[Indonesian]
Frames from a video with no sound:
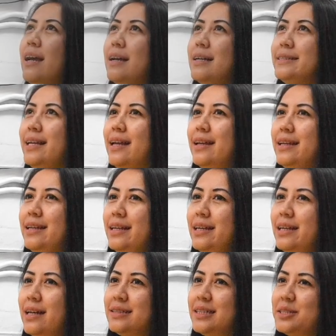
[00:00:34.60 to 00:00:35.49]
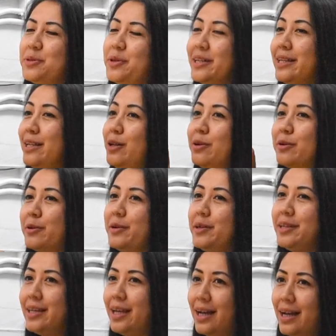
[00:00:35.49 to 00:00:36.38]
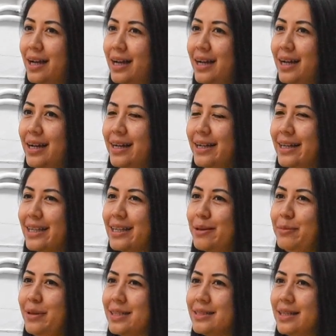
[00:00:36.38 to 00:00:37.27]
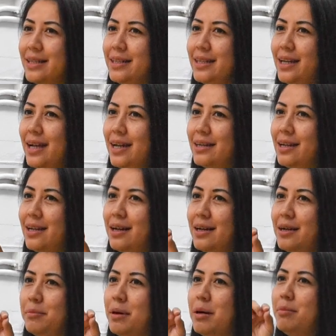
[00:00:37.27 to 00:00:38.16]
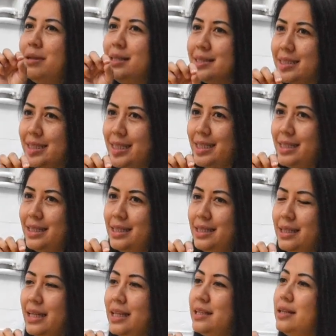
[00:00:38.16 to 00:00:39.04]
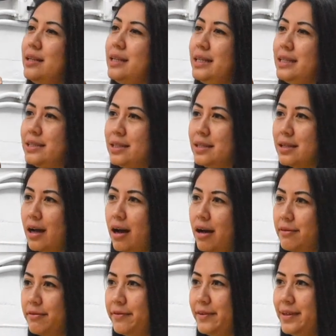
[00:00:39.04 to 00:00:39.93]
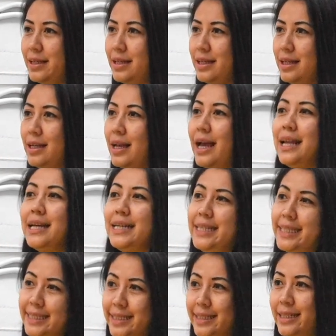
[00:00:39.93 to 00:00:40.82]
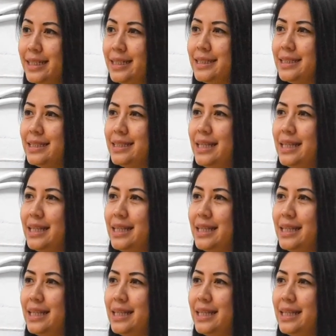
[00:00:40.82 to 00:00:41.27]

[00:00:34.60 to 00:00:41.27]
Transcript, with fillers: Jadi sesuai di logonya, kita biasanya ada bubble tea, Indonesian coffee, and dessert.